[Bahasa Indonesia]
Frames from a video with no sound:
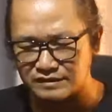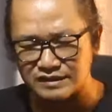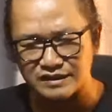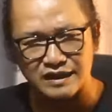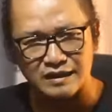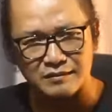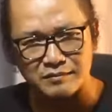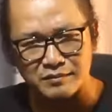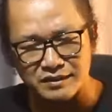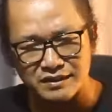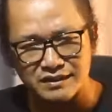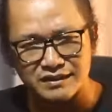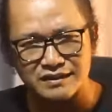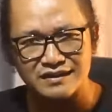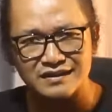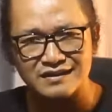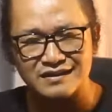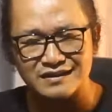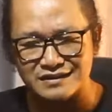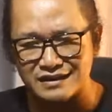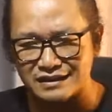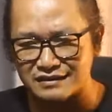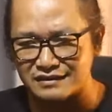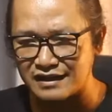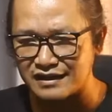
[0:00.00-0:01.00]
tetapi
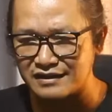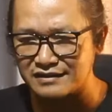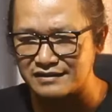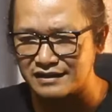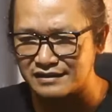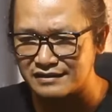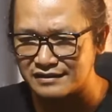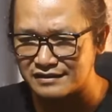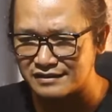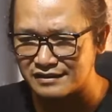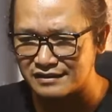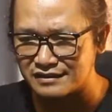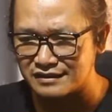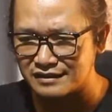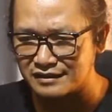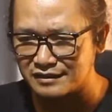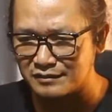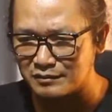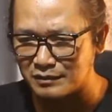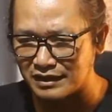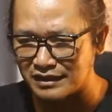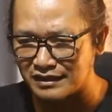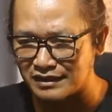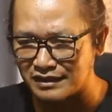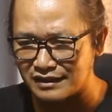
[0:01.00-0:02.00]
kenyataannya di sini
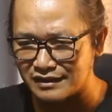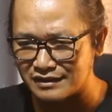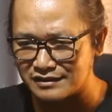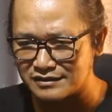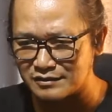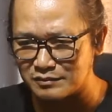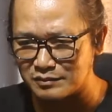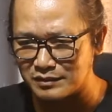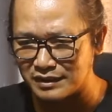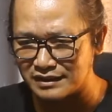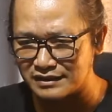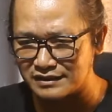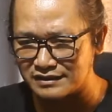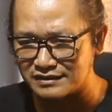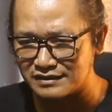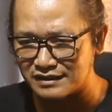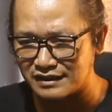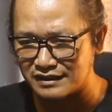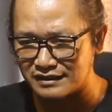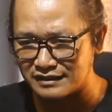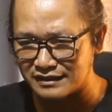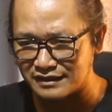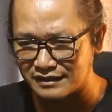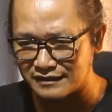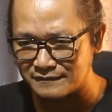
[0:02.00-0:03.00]
malah
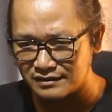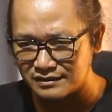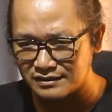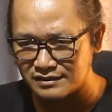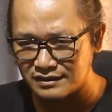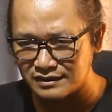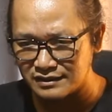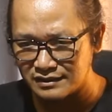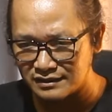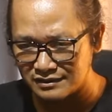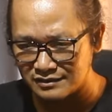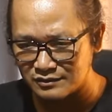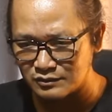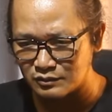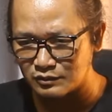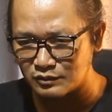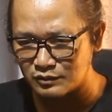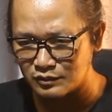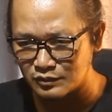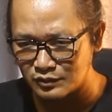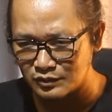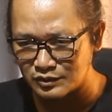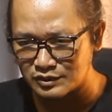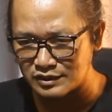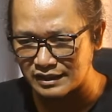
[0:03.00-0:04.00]
sebaliknya ya. Di sini
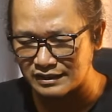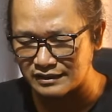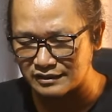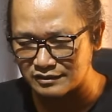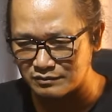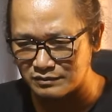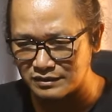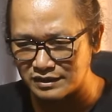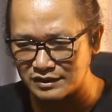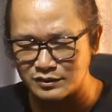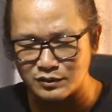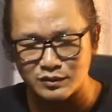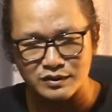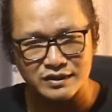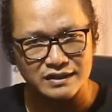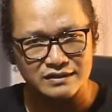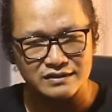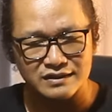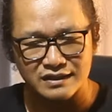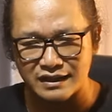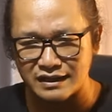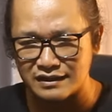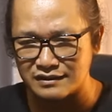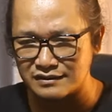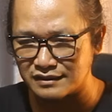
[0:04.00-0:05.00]
sungguh sangat mengejutkan
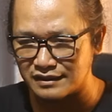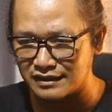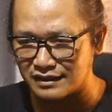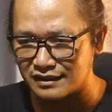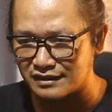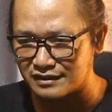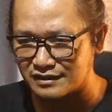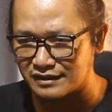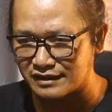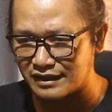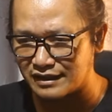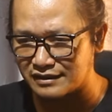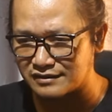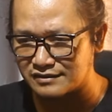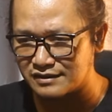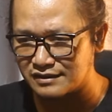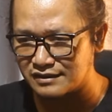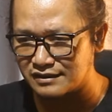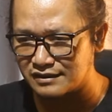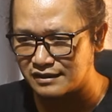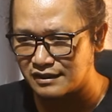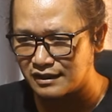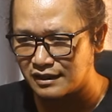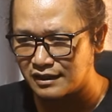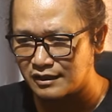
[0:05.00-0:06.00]
sekali ya
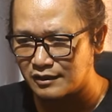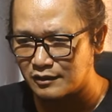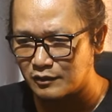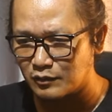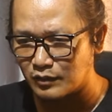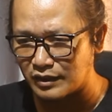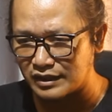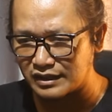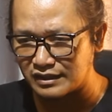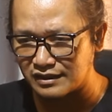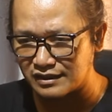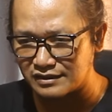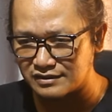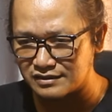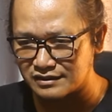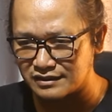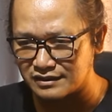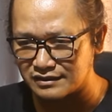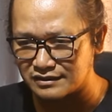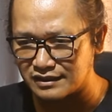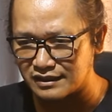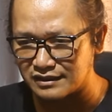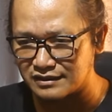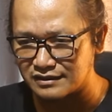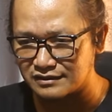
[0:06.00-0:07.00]
reaksi warga
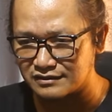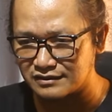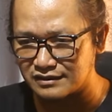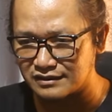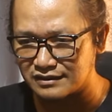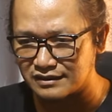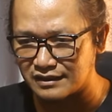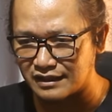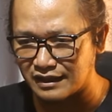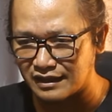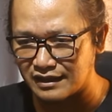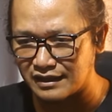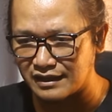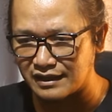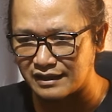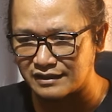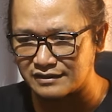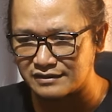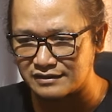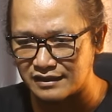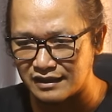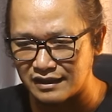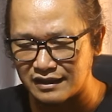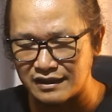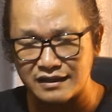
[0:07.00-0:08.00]
sekitar ketika
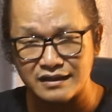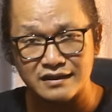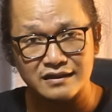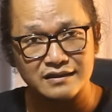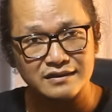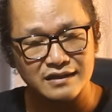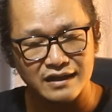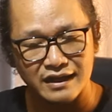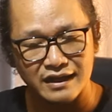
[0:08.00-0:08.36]
ada